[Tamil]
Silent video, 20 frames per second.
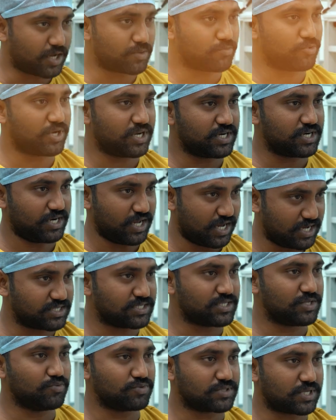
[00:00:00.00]
கார்போஹைட்ரேட்
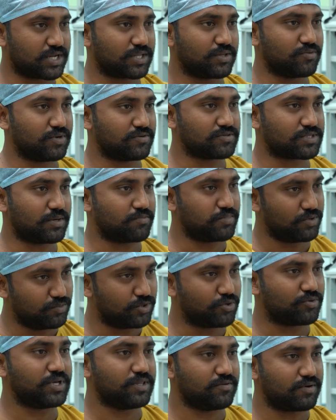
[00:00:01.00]
அரிசி சார்ந்த உணவு
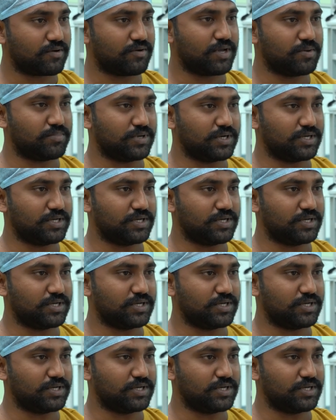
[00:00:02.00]
சாப்பிடும்போது கூட இது வர வாய்ப்பு